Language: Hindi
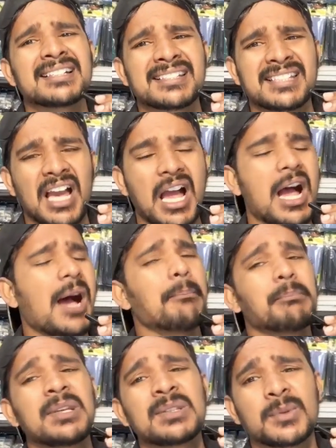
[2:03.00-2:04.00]
अच्छा
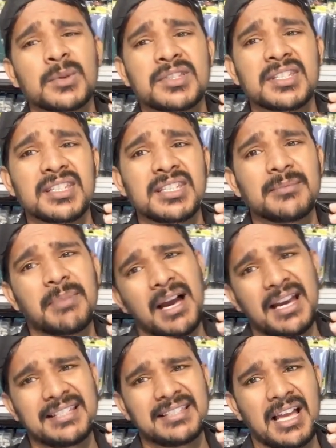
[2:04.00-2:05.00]
हम भी सोचे कि
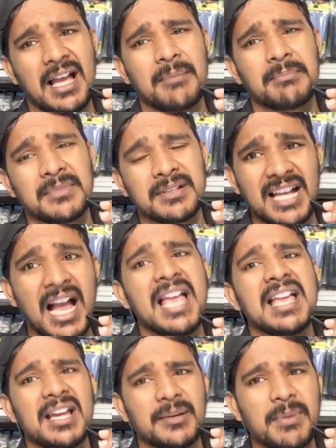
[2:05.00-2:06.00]
भाई साहब
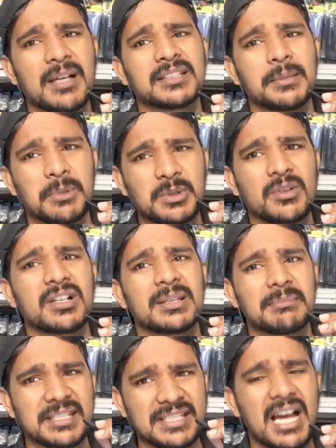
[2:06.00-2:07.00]
काहे अनभक्त के
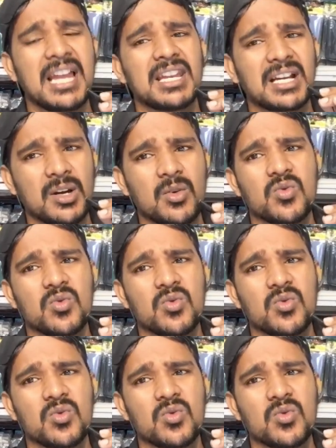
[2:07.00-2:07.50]
पिछवाड़े में झाल लगा